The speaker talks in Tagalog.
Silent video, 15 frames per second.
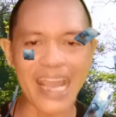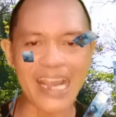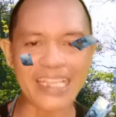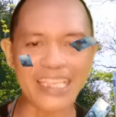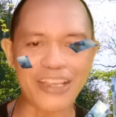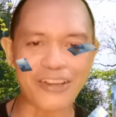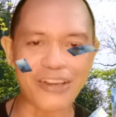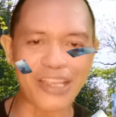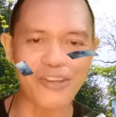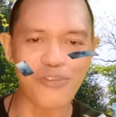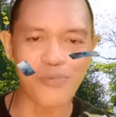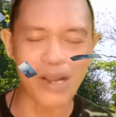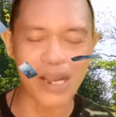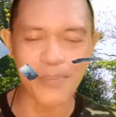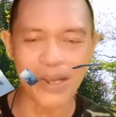niyo kayo
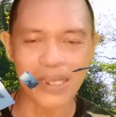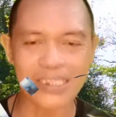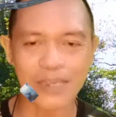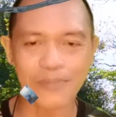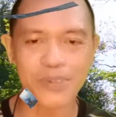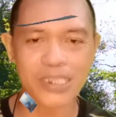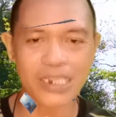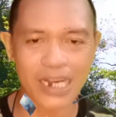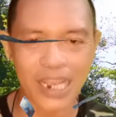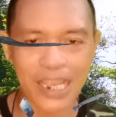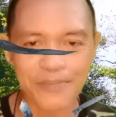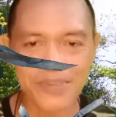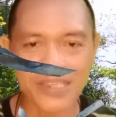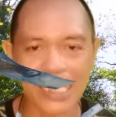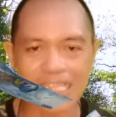makapag-subscribe
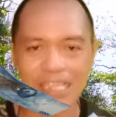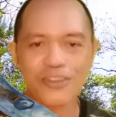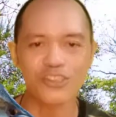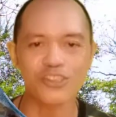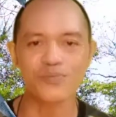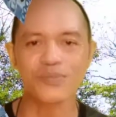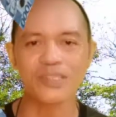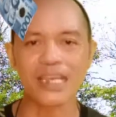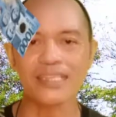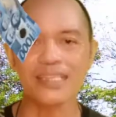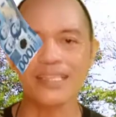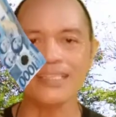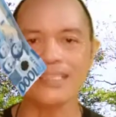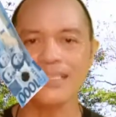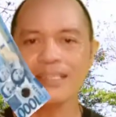sa ating YouTube
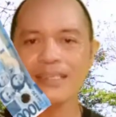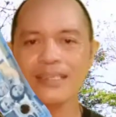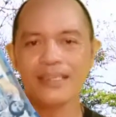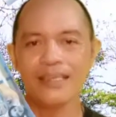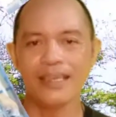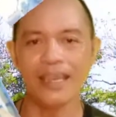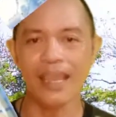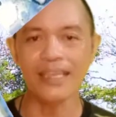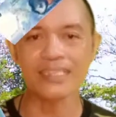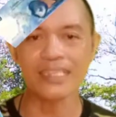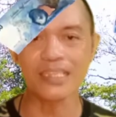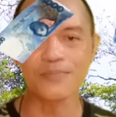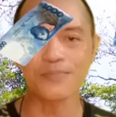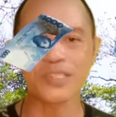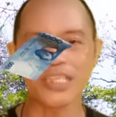channel,
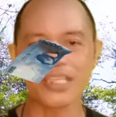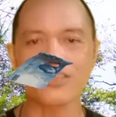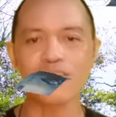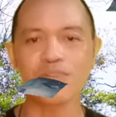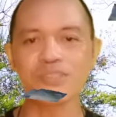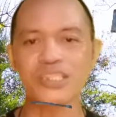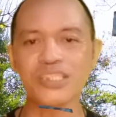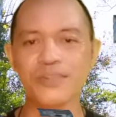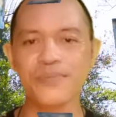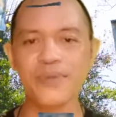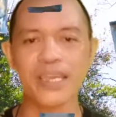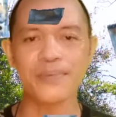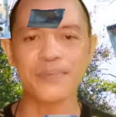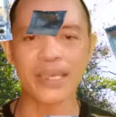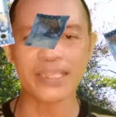SNF Jacob
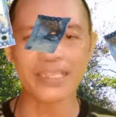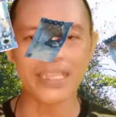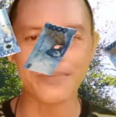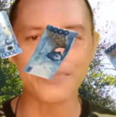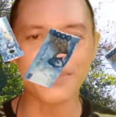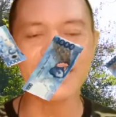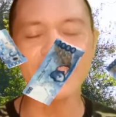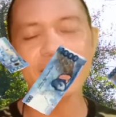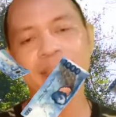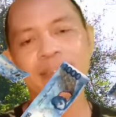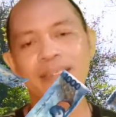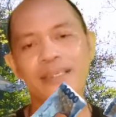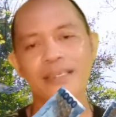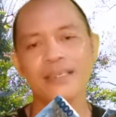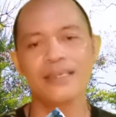GBMI TV.
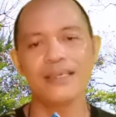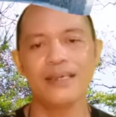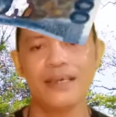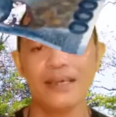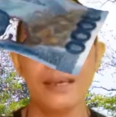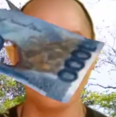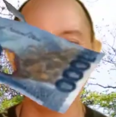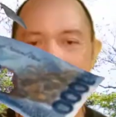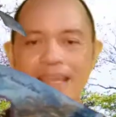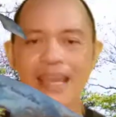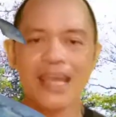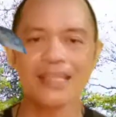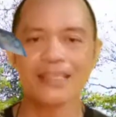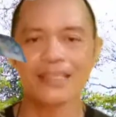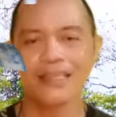
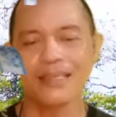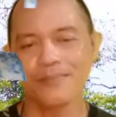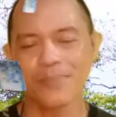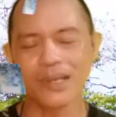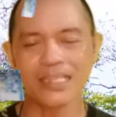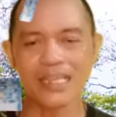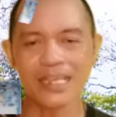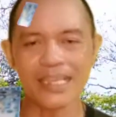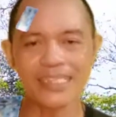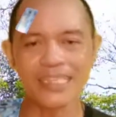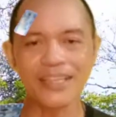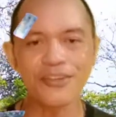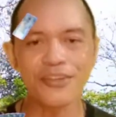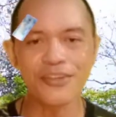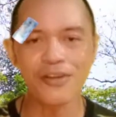Ayan, pag nakita
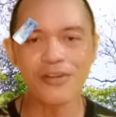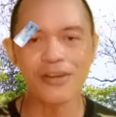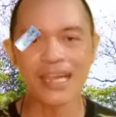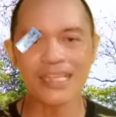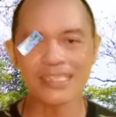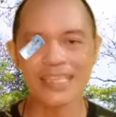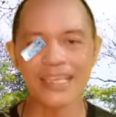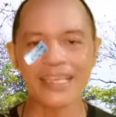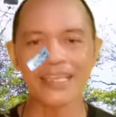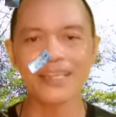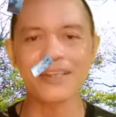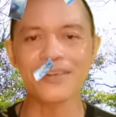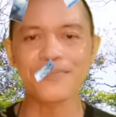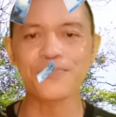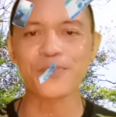nyo yung ating
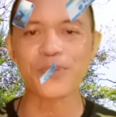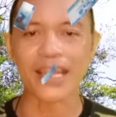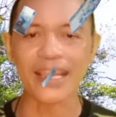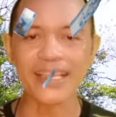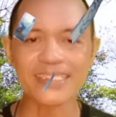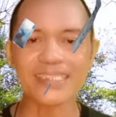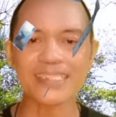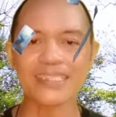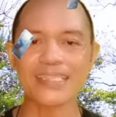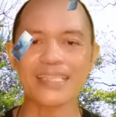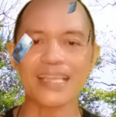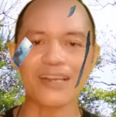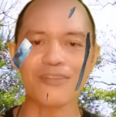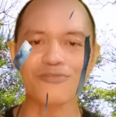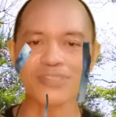price
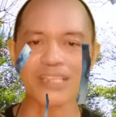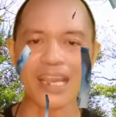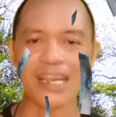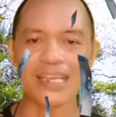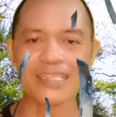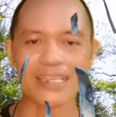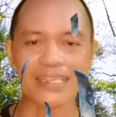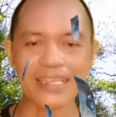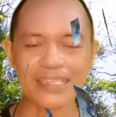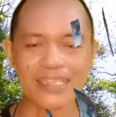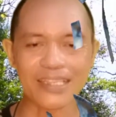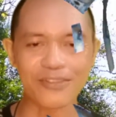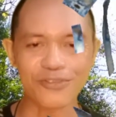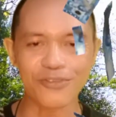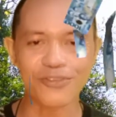na kung saan nakita
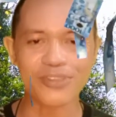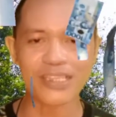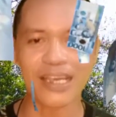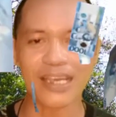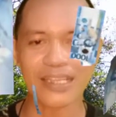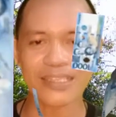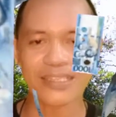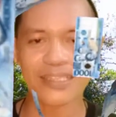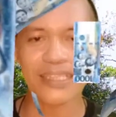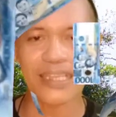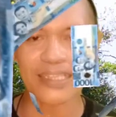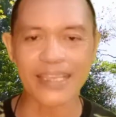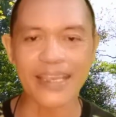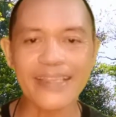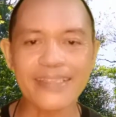nyo dun sa the
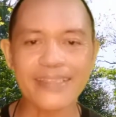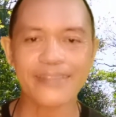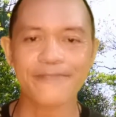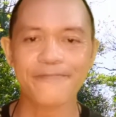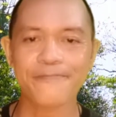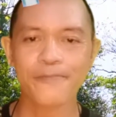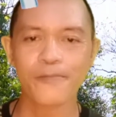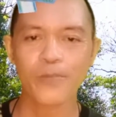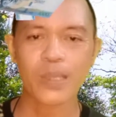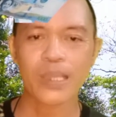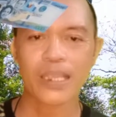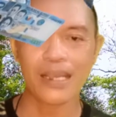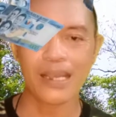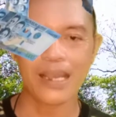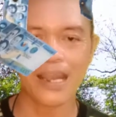tent, uh, ah,